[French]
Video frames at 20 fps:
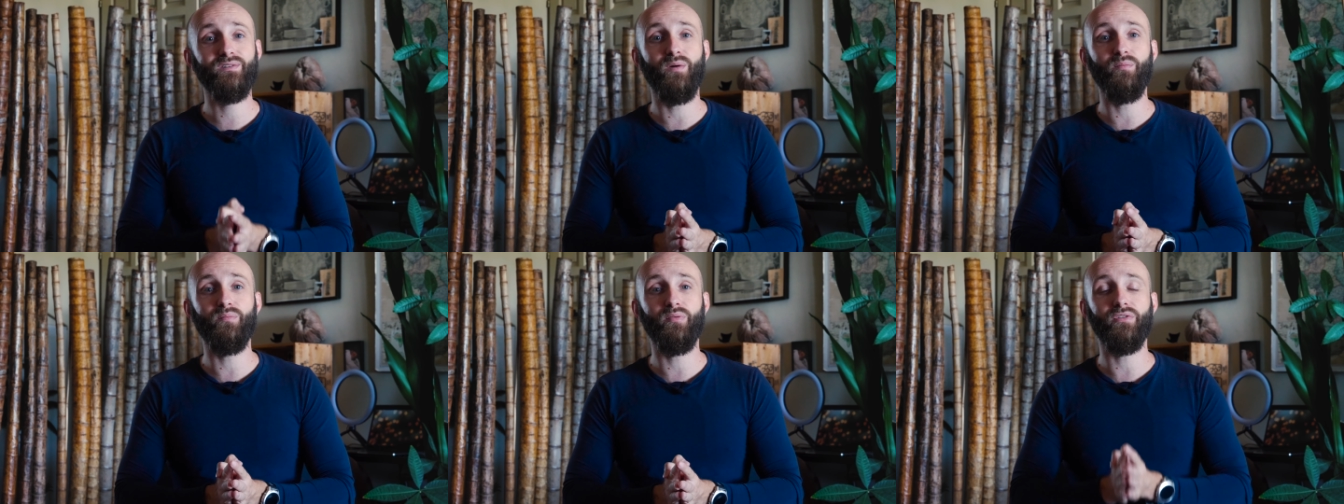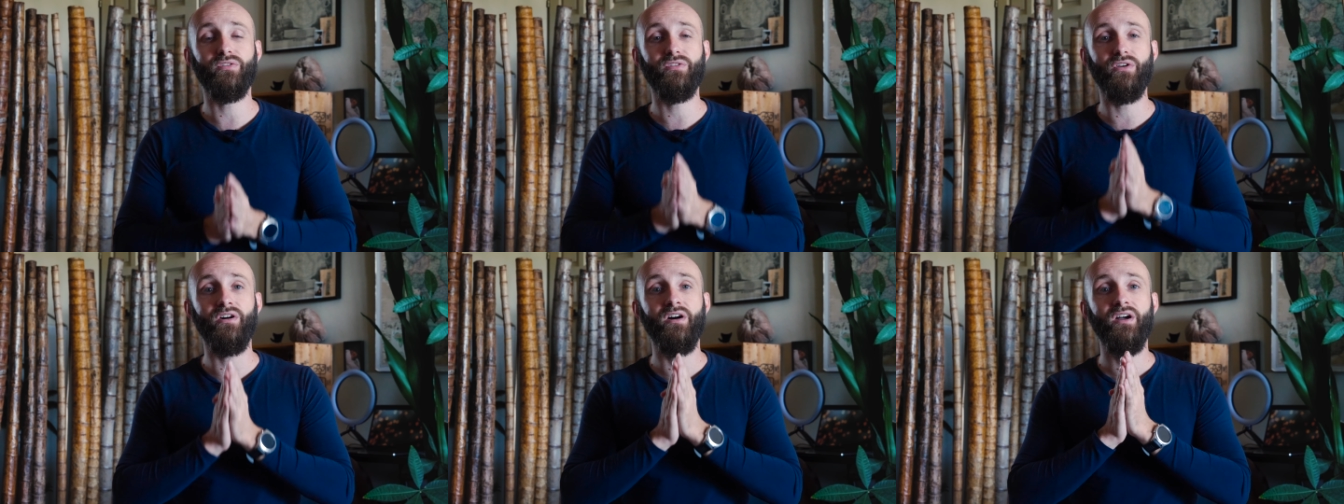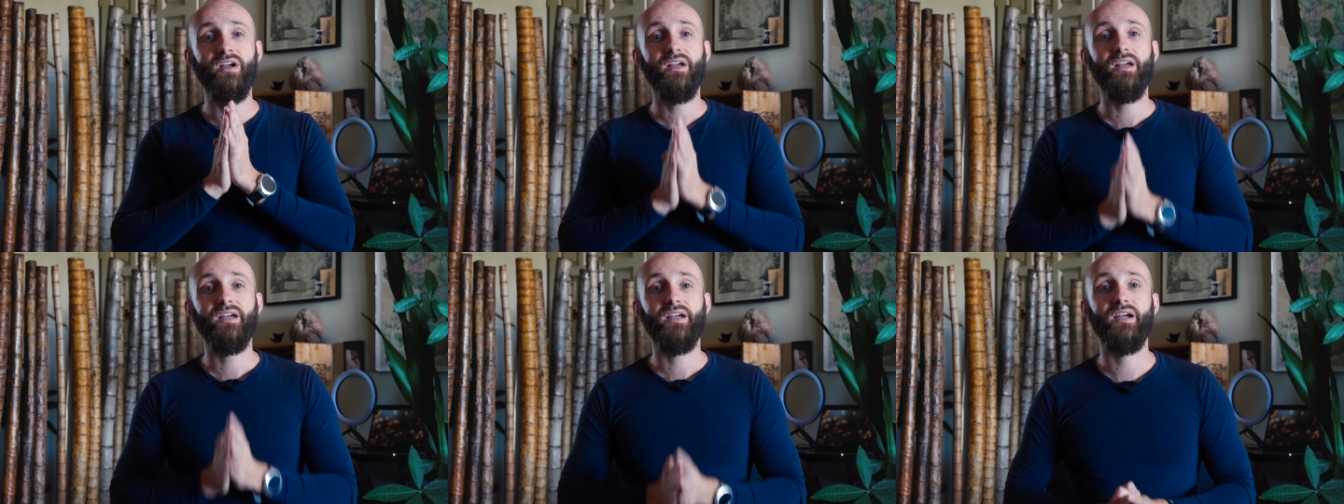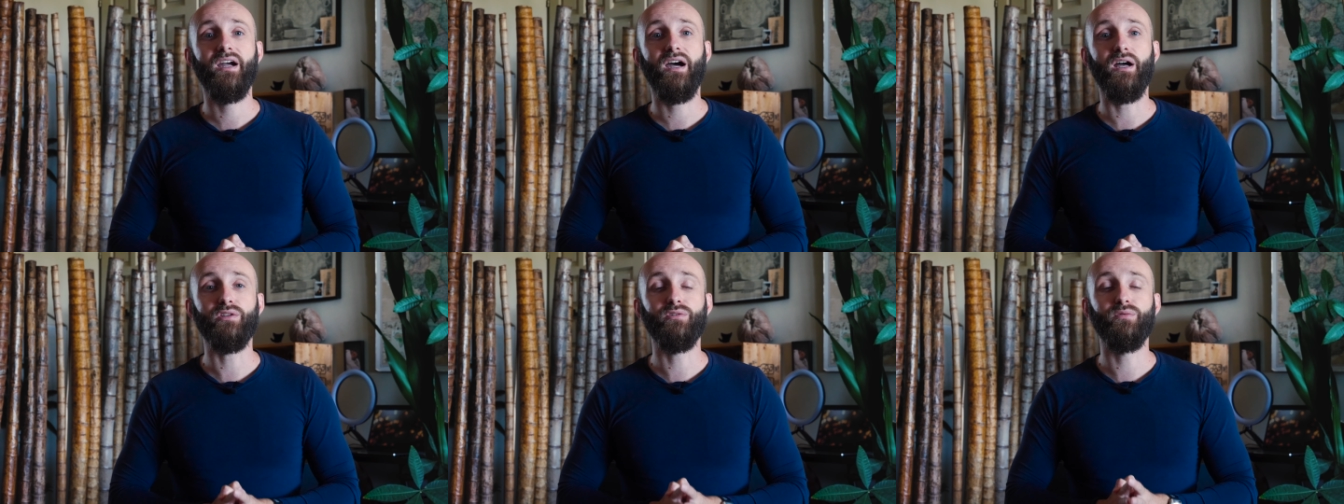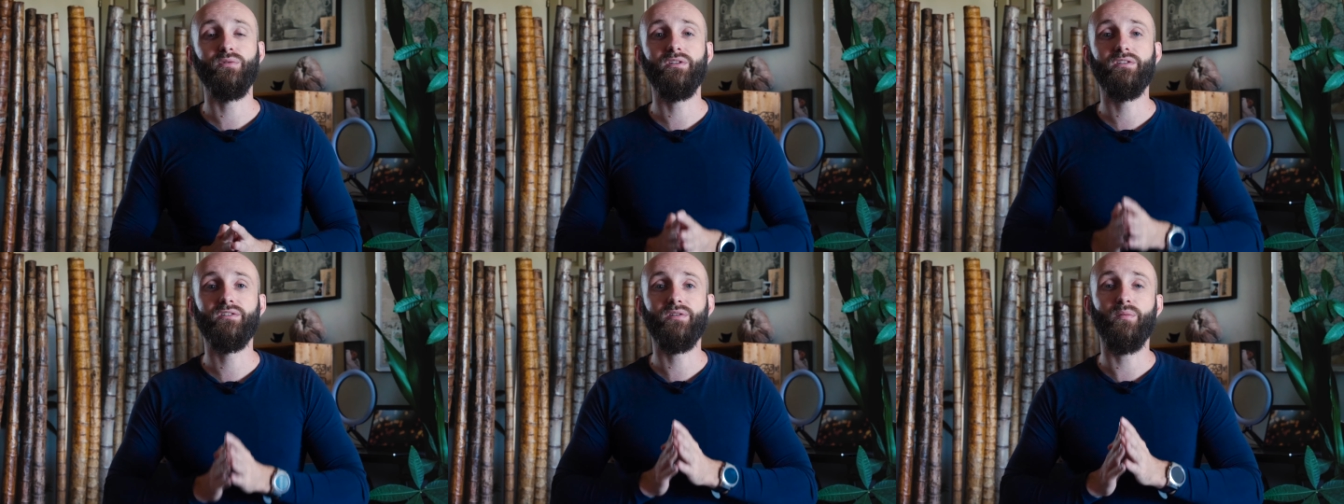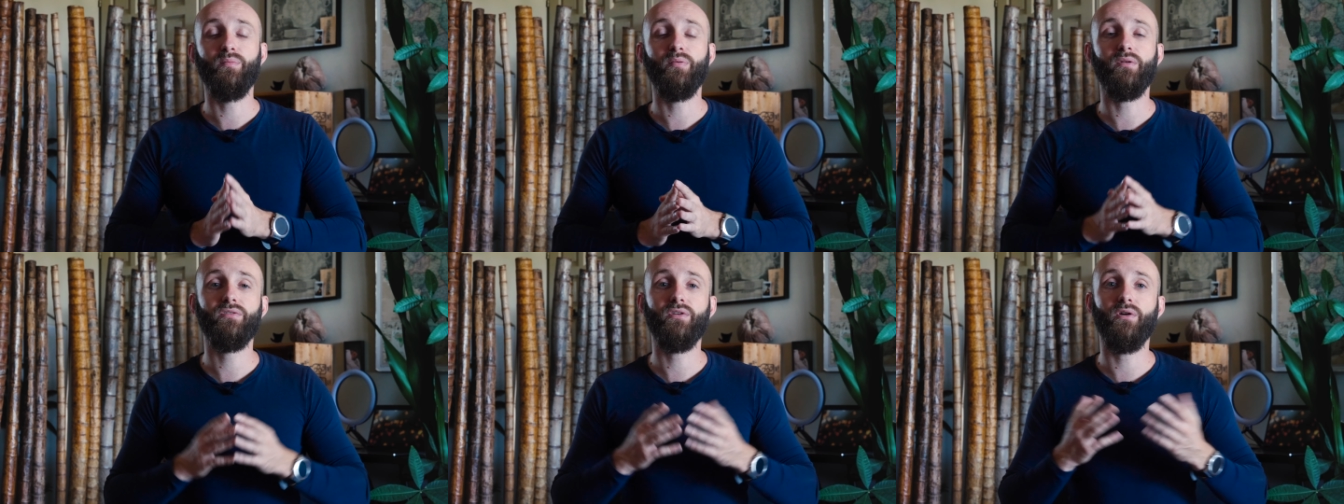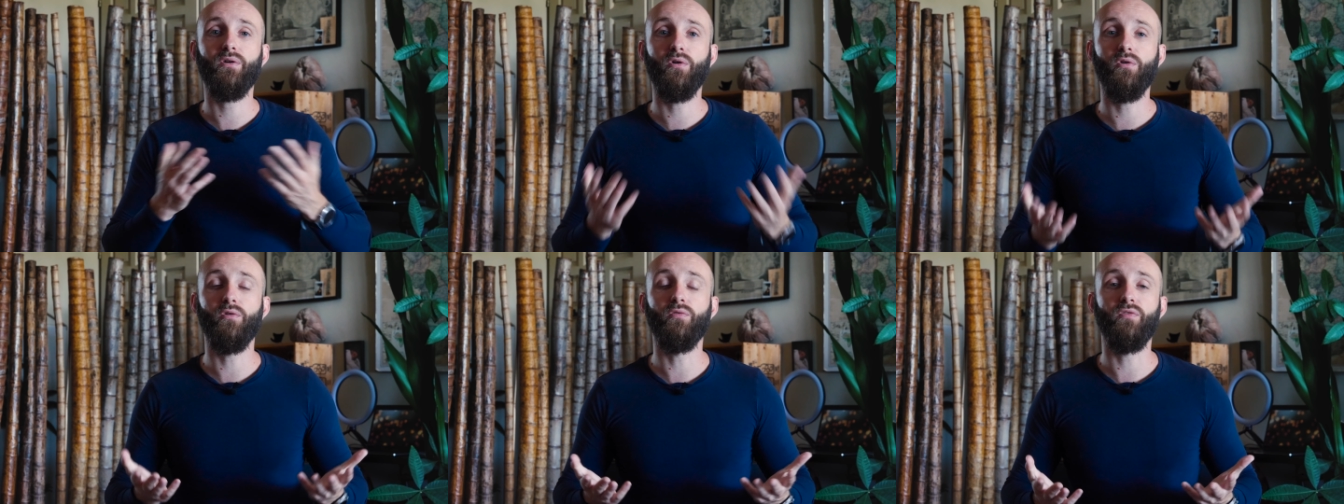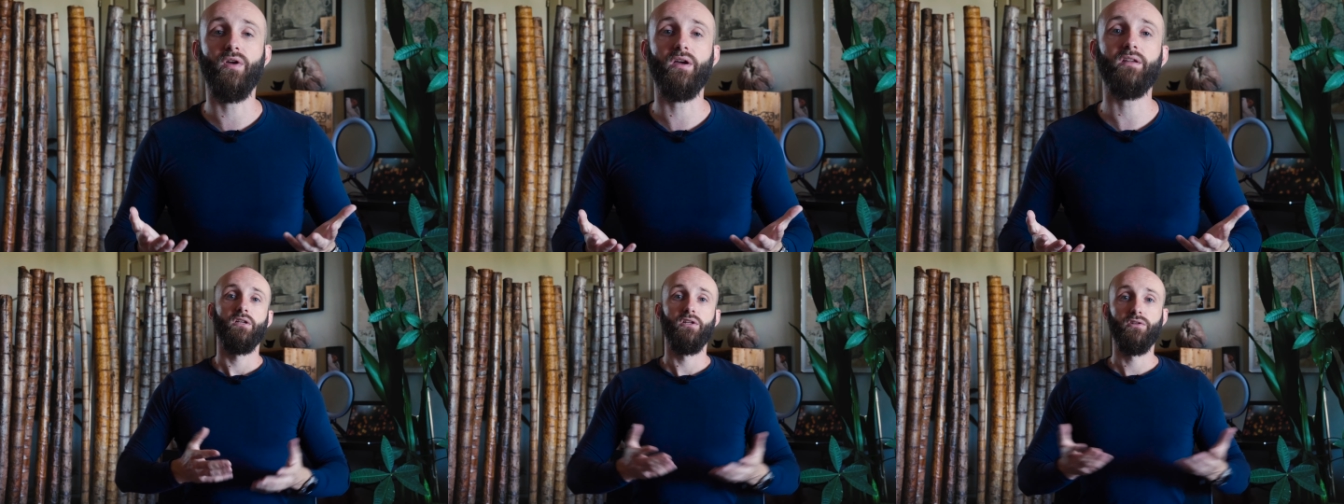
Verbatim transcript: 100% gratuite, 100% offerte.